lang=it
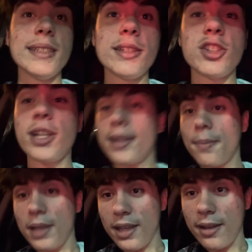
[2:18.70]
ci è andata
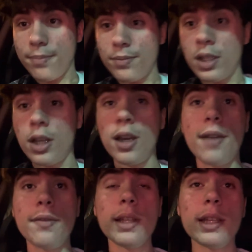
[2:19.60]
bene.
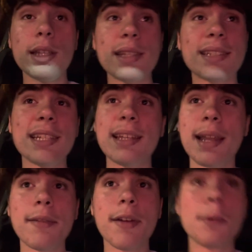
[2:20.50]
Eh, eh la
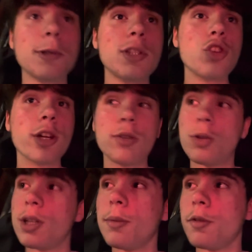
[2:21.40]
Salernitana aveva molti
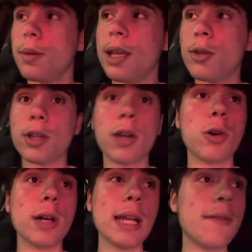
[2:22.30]
giocatori di movimento che
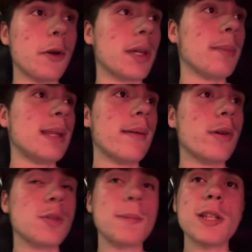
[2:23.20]
correvano, che
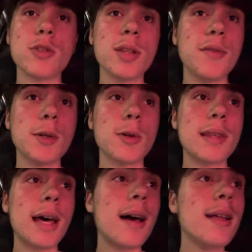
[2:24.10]
mettevano spesso in
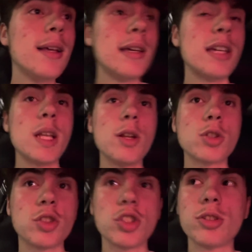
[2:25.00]
difficoltà eh, il
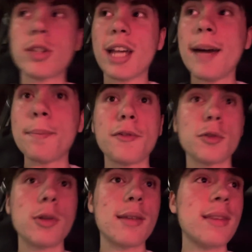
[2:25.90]
nostro centrocampo.
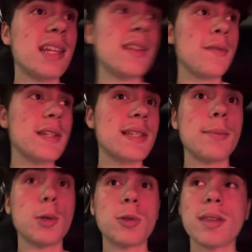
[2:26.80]
Fortunatamente la difesa era
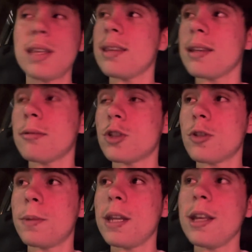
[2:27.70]
molto attenta in
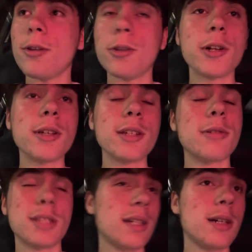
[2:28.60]
questo periodo, in,
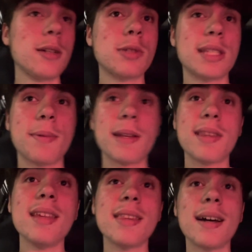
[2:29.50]
questo, in questa
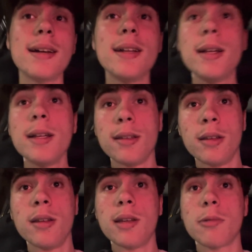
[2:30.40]
partita,
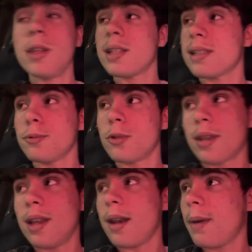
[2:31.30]
eh, e quindi ha saputo
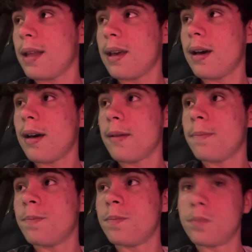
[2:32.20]
tenere a bada
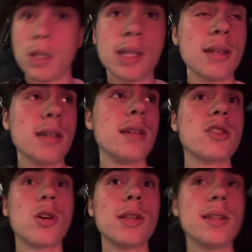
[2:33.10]
mm, i
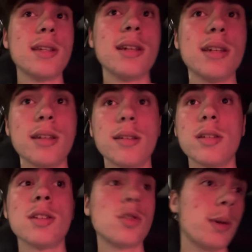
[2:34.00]
soliti,
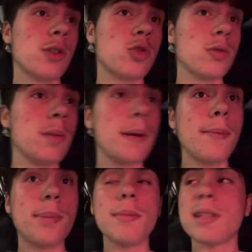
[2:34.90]
i, sopra, su, i
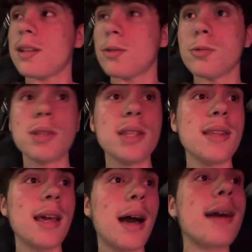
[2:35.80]
prim, primi statuti
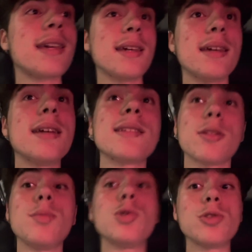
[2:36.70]
di A, che è
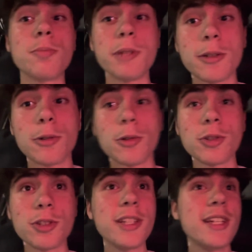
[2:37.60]
stato molto
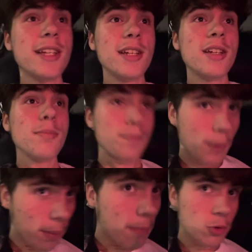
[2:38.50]
pericoloso.
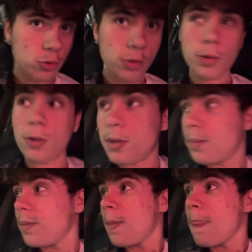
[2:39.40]
Però mi è piaciuto molto.
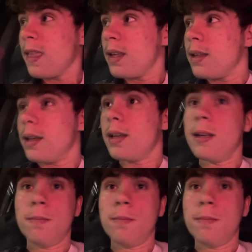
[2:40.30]
Eh,